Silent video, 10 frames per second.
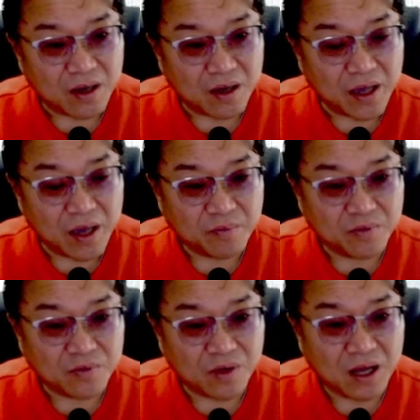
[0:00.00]

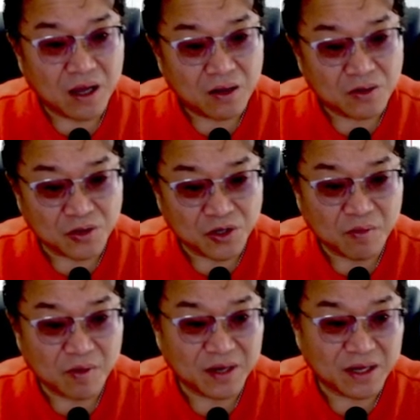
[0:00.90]
애플과 어떤
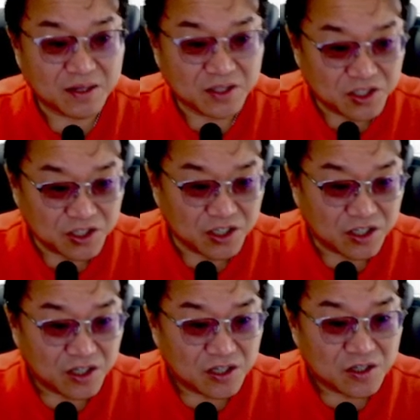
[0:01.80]
협업이라든지
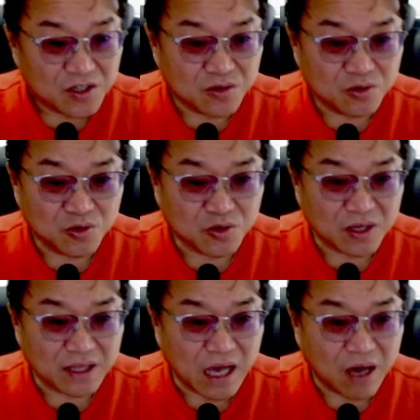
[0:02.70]
이런 뉴스가
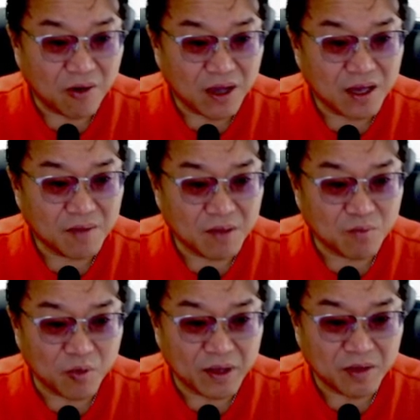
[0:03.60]
나와야만
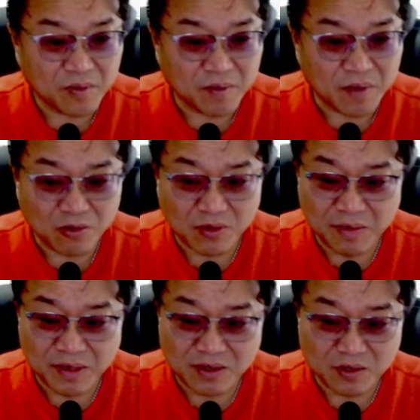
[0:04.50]
모멘텀이
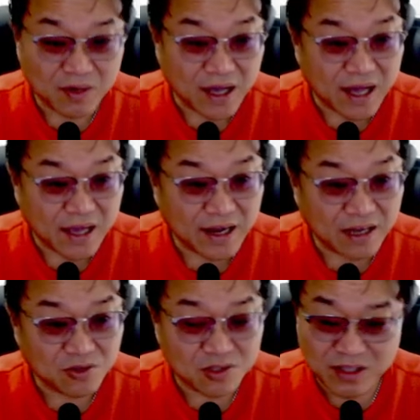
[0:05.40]
발동되면서 좀 강하게 갈 수
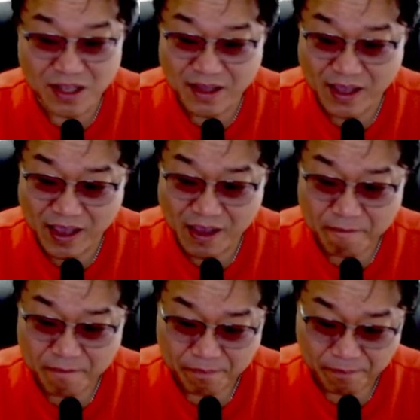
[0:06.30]
있을 텐데,
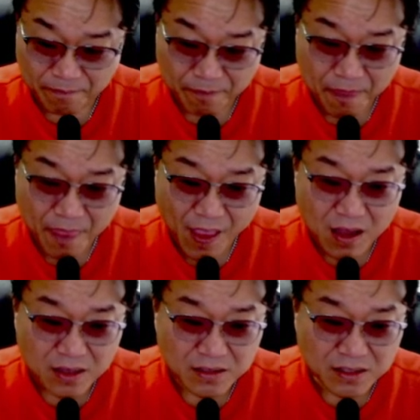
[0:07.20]

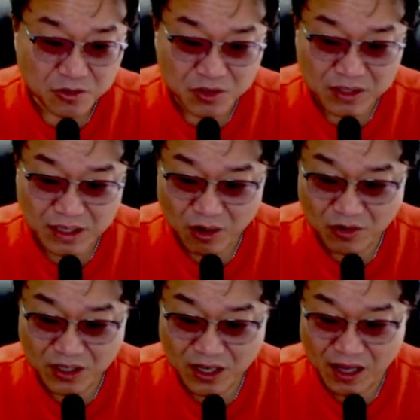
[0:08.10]
자, 뉴스가
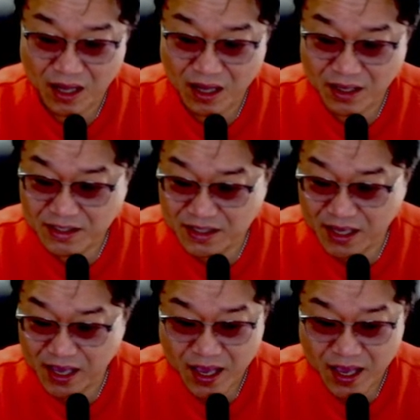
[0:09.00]
나오니까 이제